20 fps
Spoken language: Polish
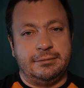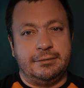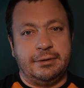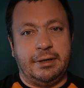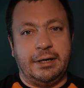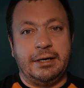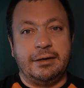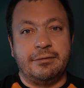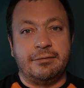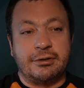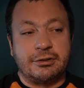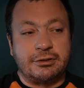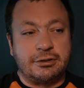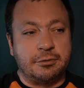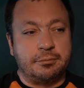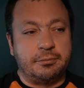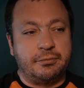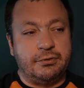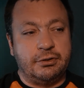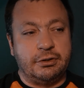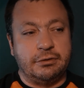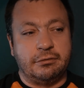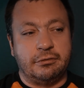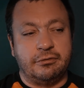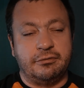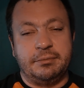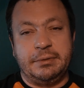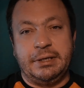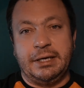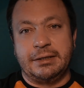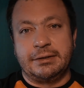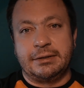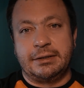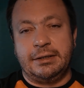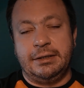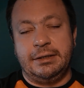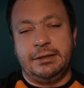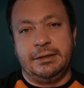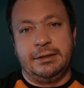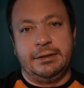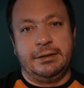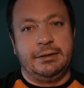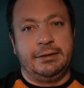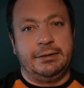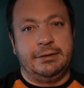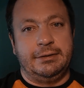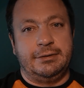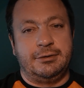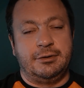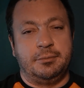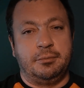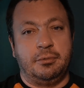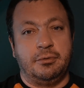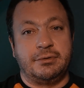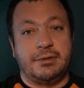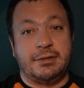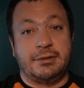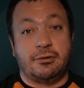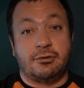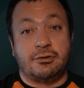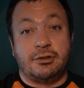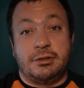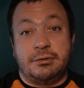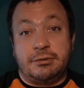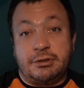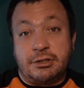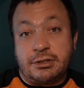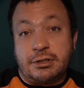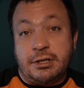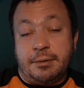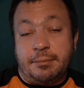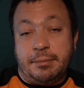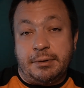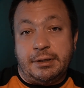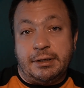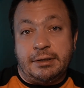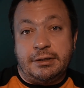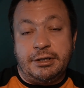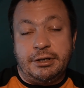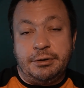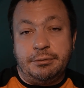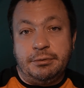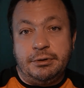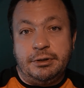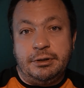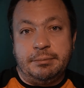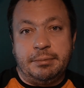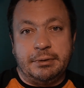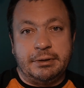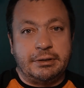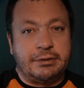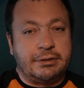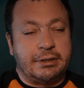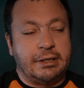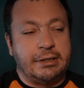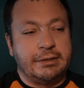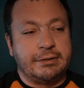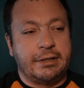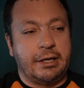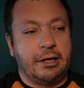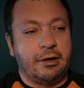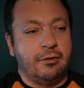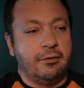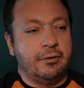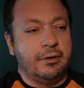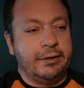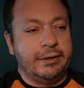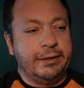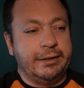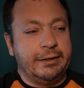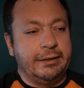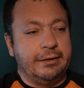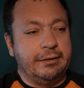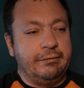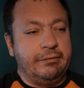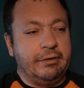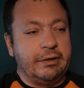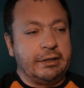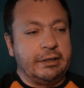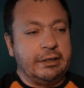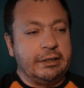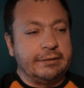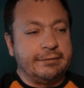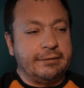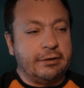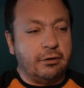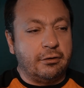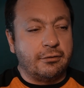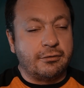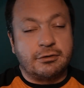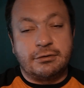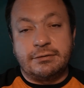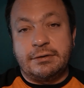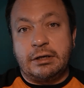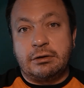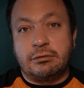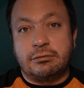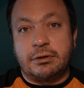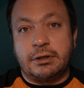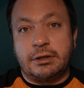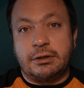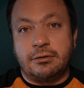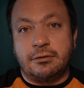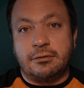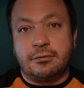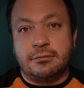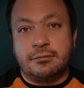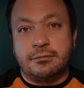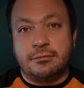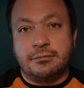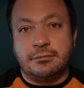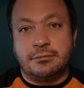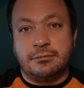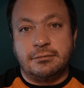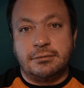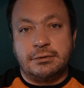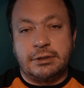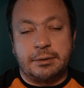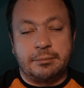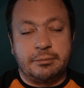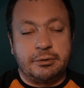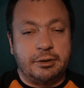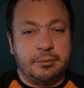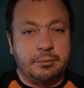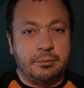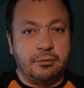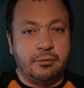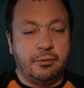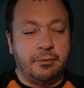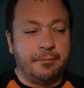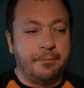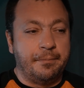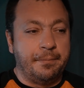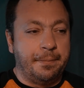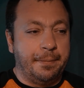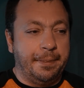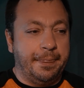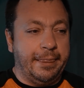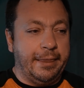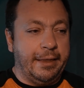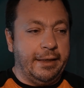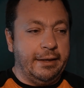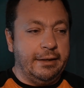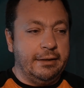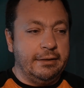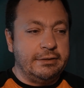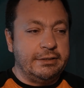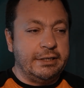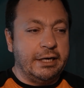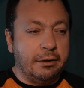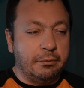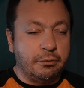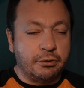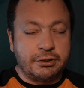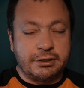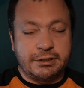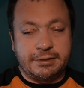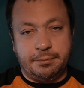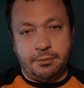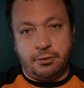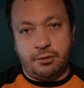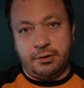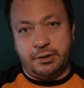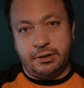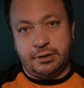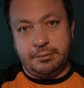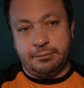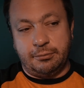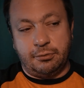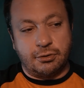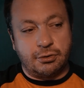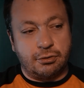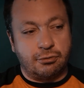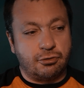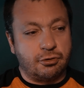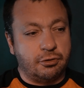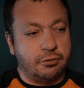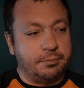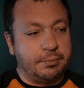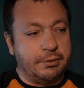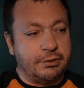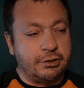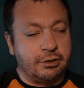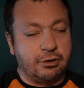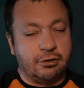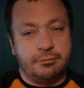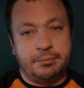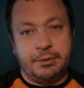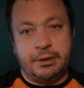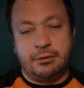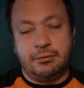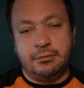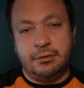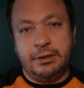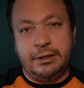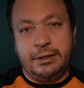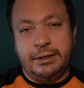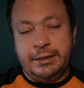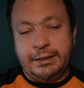ale właśnie obfitował w mijanki, co było zaskoczeniem też dla pana Dryły i pana Cegielskiego i wielkich fachowców, a tutaj no y, jakby nie było, działo się sporo na tym torze już od pierwszego biegu.